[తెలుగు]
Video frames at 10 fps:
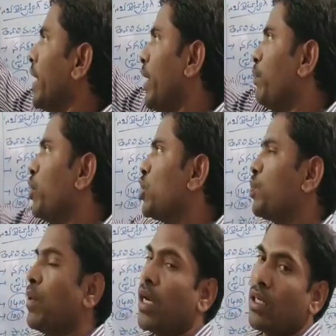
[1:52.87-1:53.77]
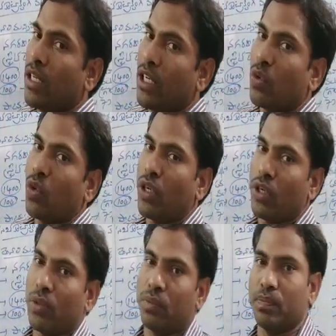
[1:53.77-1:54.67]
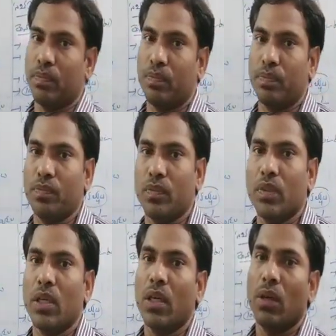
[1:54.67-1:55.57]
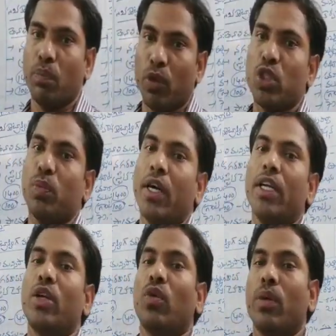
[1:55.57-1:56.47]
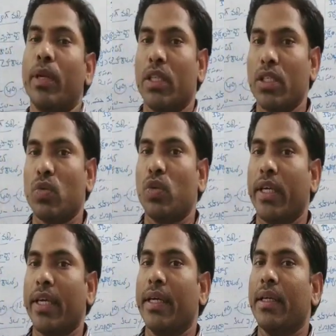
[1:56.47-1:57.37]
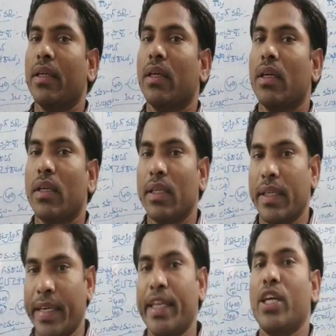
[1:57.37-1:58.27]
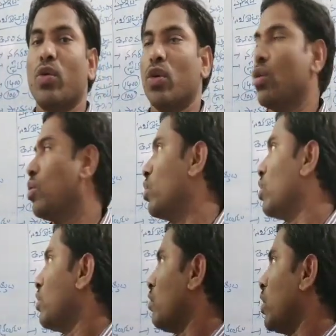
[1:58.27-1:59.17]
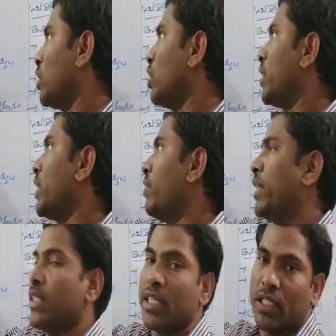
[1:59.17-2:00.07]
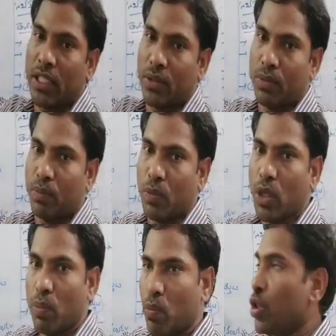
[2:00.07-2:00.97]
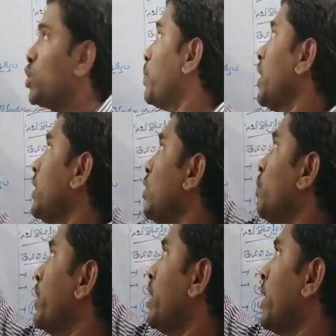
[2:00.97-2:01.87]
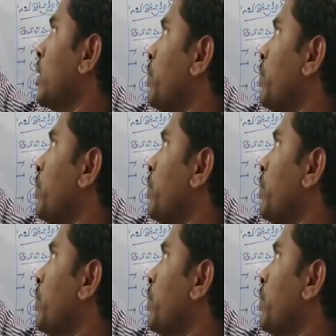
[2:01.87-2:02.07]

ఈ మున్సిపాలిటీలను కూడాను మున్సిపాలిటీని కూడా మనం తీసుకుంటే ఎన్నిక కొరకు వార్డులుగా డివైడ్ చేస్తారు మున్సిపాలిటీలు మరి నగర